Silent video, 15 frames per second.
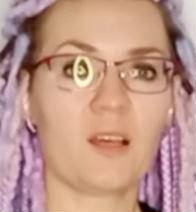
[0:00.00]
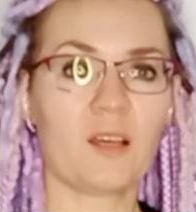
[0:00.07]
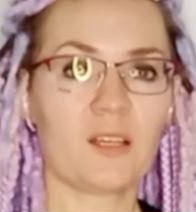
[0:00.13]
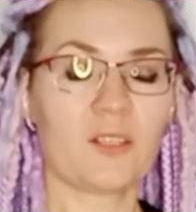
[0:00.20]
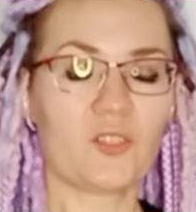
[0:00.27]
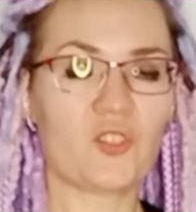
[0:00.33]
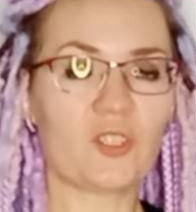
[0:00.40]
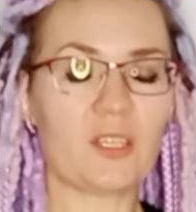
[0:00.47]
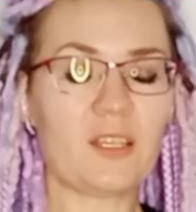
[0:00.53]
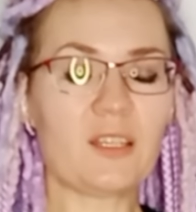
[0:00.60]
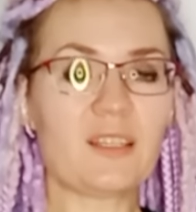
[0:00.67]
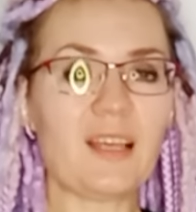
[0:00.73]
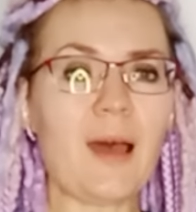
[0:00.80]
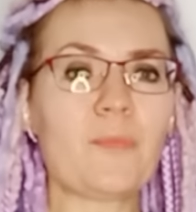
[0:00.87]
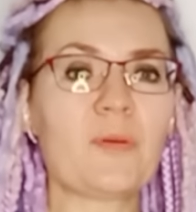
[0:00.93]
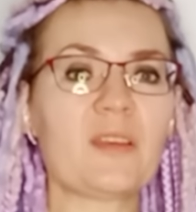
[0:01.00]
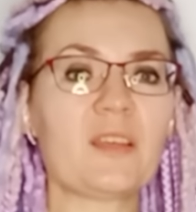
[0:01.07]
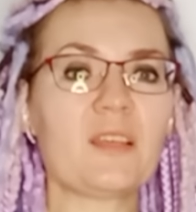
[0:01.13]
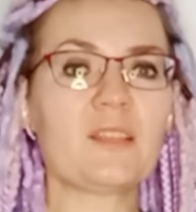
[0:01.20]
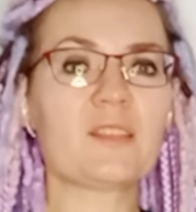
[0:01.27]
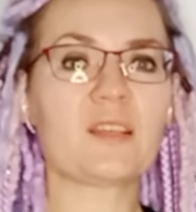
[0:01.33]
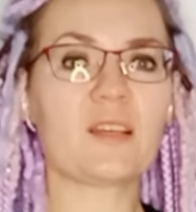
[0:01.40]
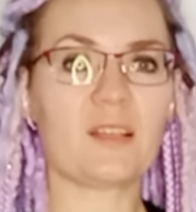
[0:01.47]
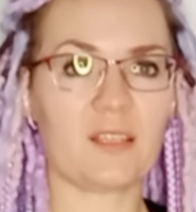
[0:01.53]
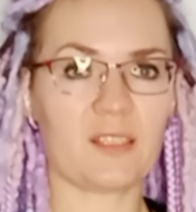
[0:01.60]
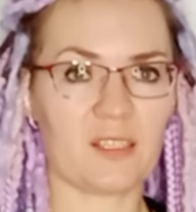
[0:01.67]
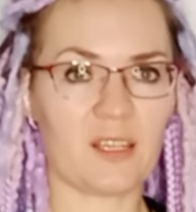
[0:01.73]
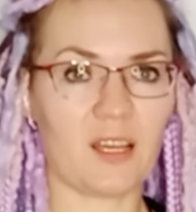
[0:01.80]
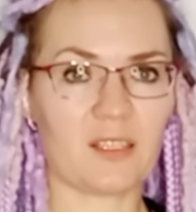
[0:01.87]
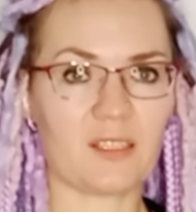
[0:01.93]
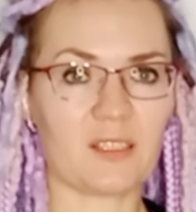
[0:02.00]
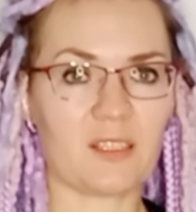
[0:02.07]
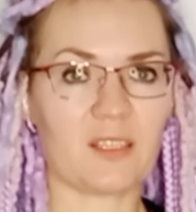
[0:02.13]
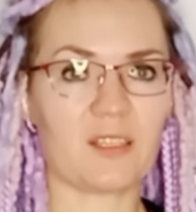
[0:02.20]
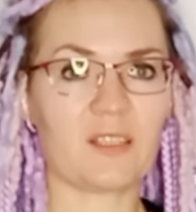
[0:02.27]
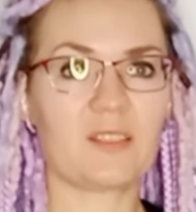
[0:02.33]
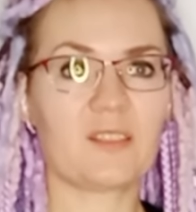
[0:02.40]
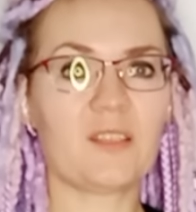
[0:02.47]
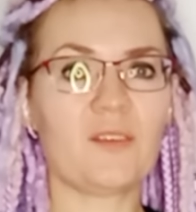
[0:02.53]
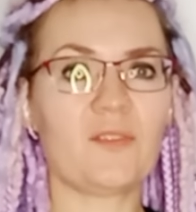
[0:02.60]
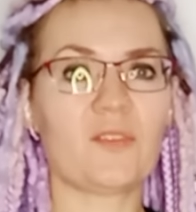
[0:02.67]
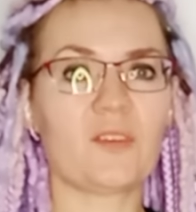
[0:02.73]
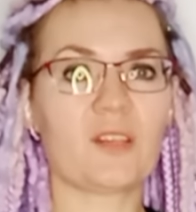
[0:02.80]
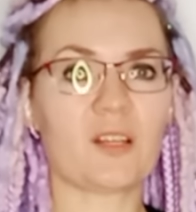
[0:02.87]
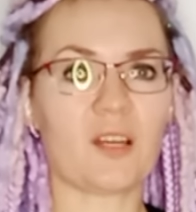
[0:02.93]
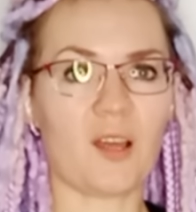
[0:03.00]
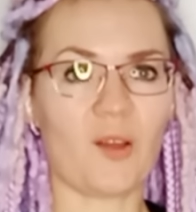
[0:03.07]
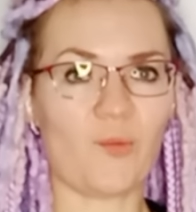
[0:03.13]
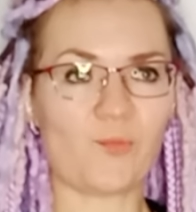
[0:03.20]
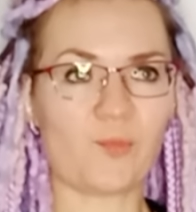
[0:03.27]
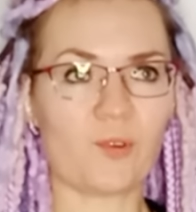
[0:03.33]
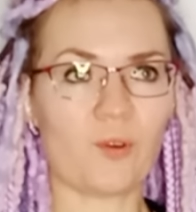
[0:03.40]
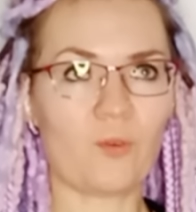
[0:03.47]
Значит, этап идеализации, дифирамбы,